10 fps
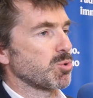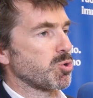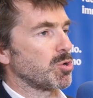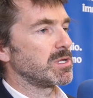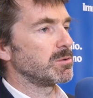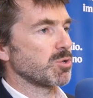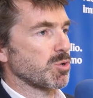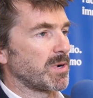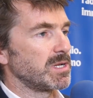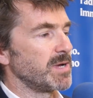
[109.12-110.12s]
au
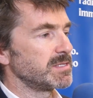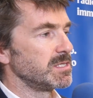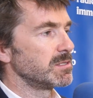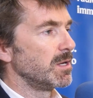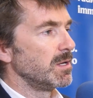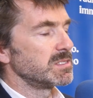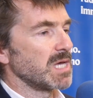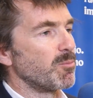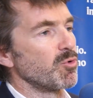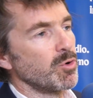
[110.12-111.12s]
changement, climatique,
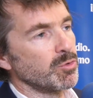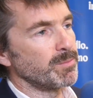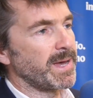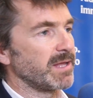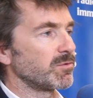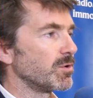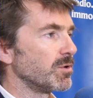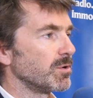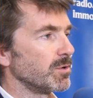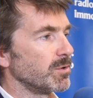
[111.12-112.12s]
c'est un peu de mettre
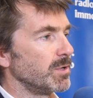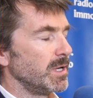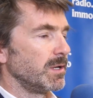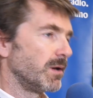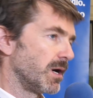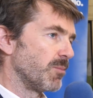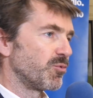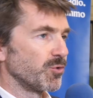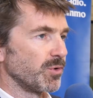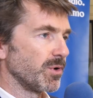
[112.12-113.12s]
euh, un
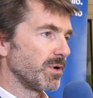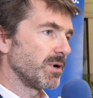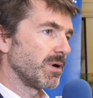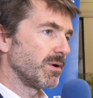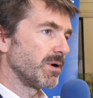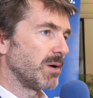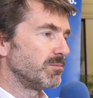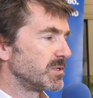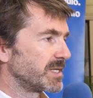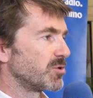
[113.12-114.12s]
peu euh,
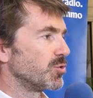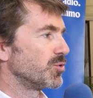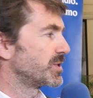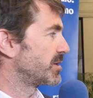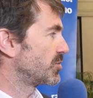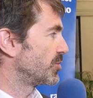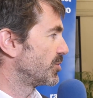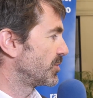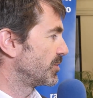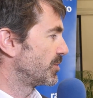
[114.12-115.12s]
quelques, quelques,
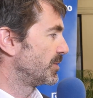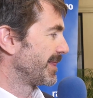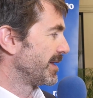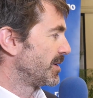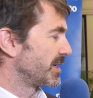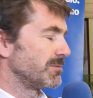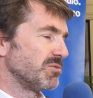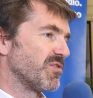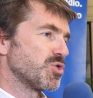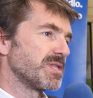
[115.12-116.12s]
euh,
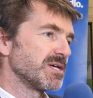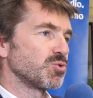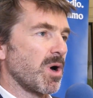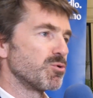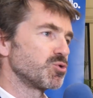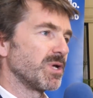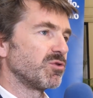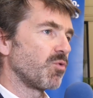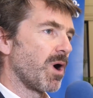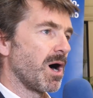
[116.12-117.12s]
la végétation un peu sur
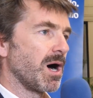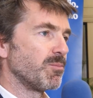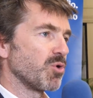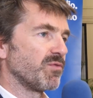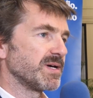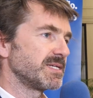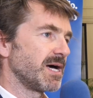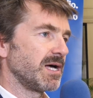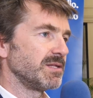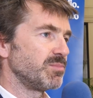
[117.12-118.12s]
les toits, un peu en
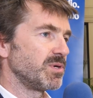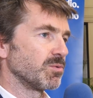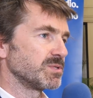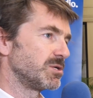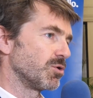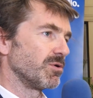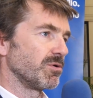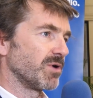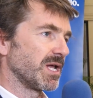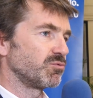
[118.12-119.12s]
façade, et puis on dit
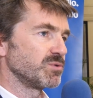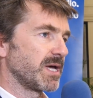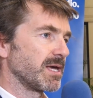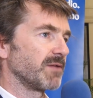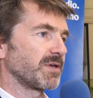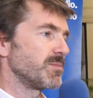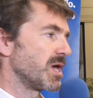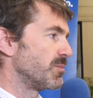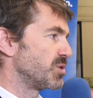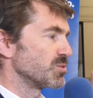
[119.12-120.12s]
que voilà tout ça ira très
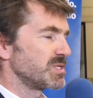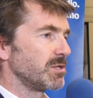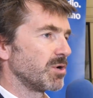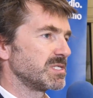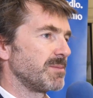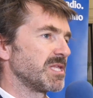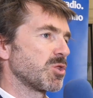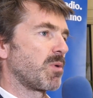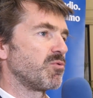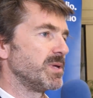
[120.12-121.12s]
bien. Et puis on se dit que dans les
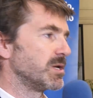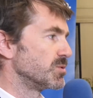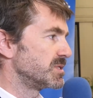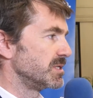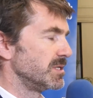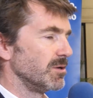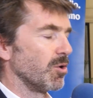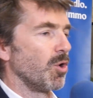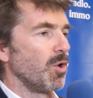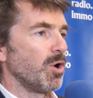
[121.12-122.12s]
aménagements publics aussi,
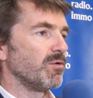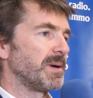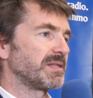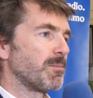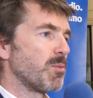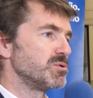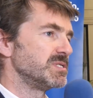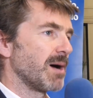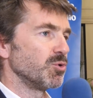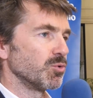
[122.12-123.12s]
euh, on va mettre un peu
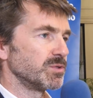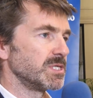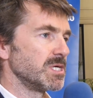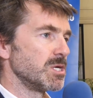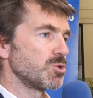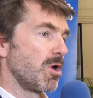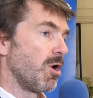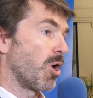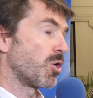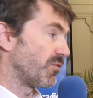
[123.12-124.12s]
plus de haute tige.
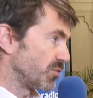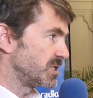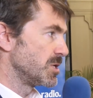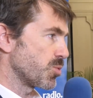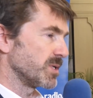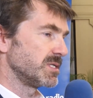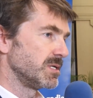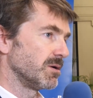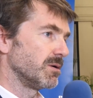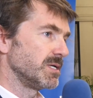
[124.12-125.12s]
Encore faut-il
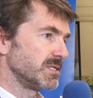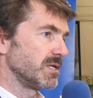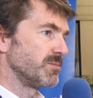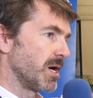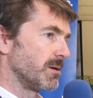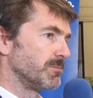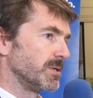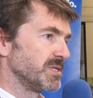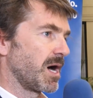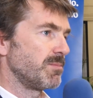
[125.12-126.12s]
choisir, et c'était bien,
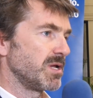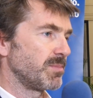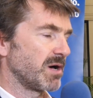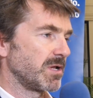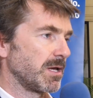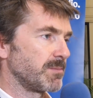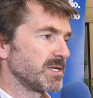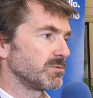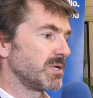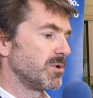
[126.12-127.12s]
bien rappelé par Valérie
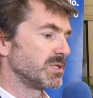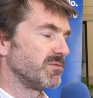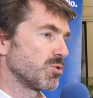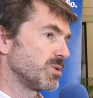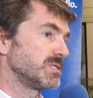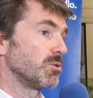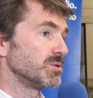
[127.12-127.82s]
Masson-Delmotte, qu'il faut choisir